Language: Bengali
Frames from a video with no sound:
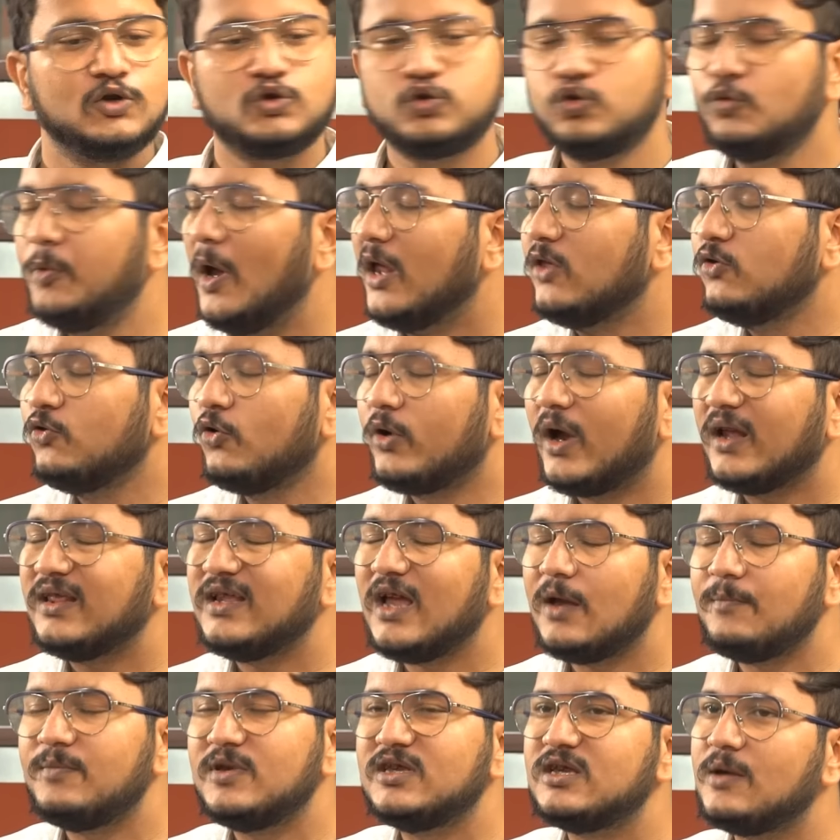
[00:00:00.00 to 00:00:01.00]
শুভেন্দুকে
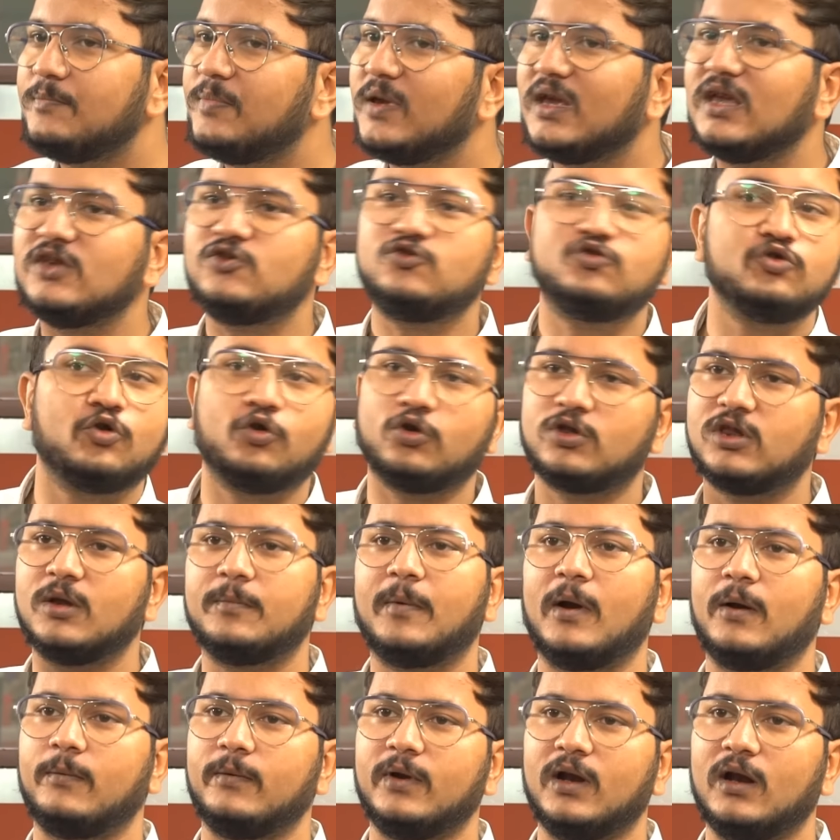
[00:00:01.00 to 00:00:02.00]
দিয়ে বিজেপি কিচ্ছু
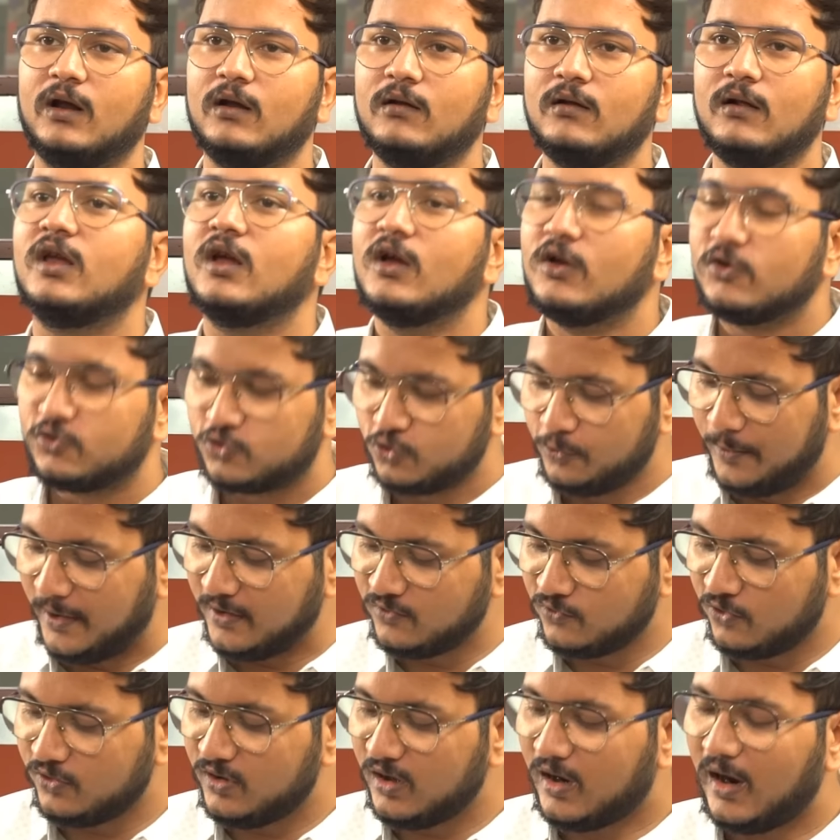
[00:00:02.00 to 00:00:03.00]
করতে পারবে না
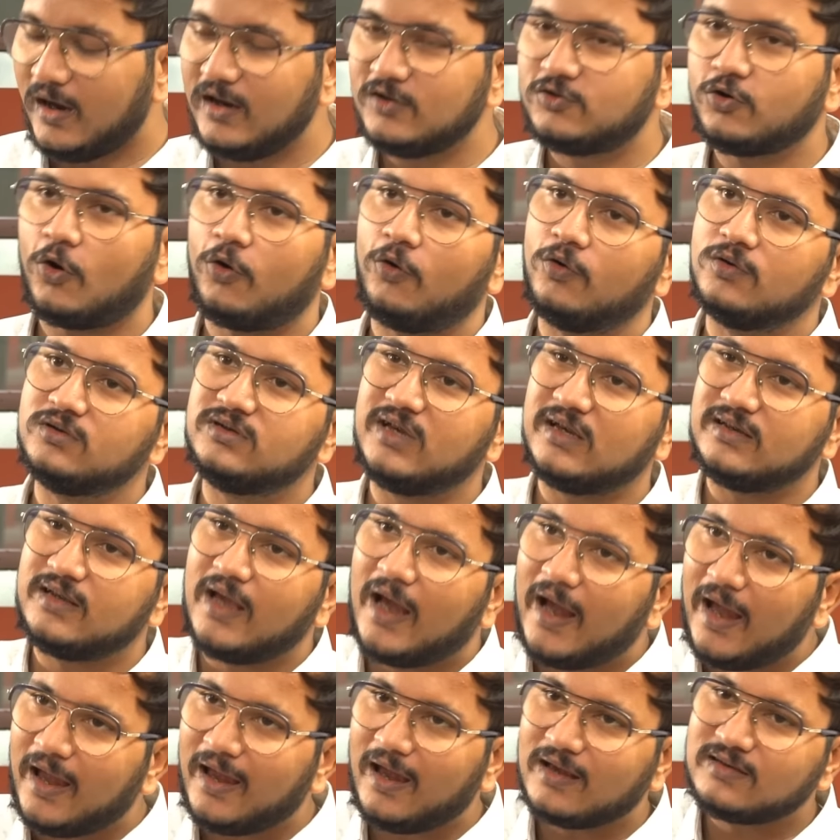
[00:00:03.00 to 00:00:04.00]
শুভেন্দু অধিকারী যখন যে
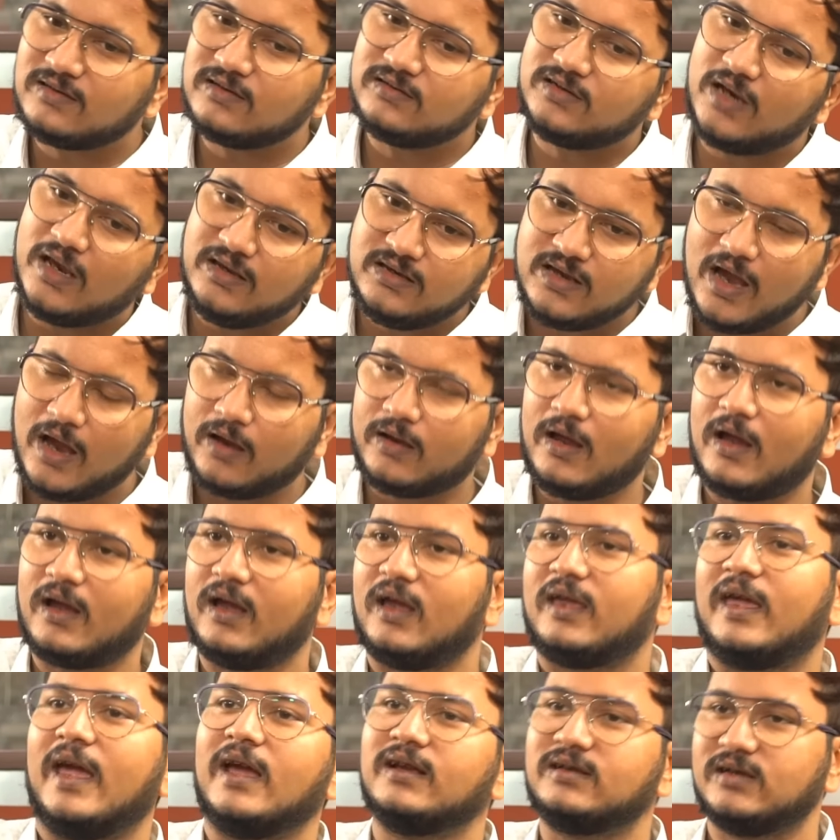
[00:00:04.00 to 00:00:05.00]
জায়গায় গেছে সেই জায়গাকে
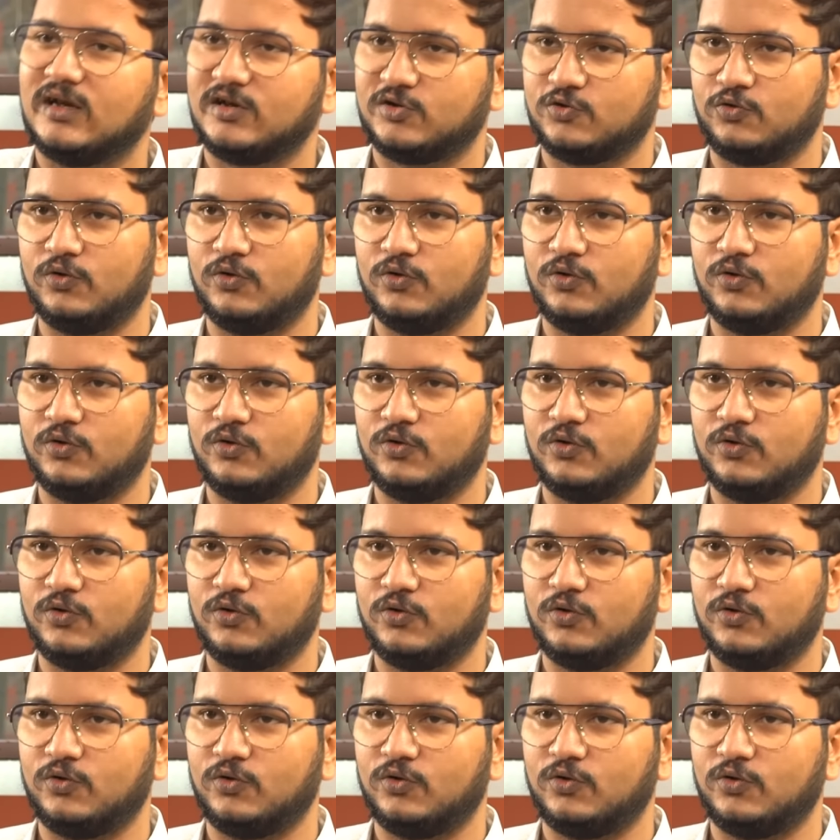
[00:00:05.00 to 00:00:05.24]
আগে খেয়ে শেষ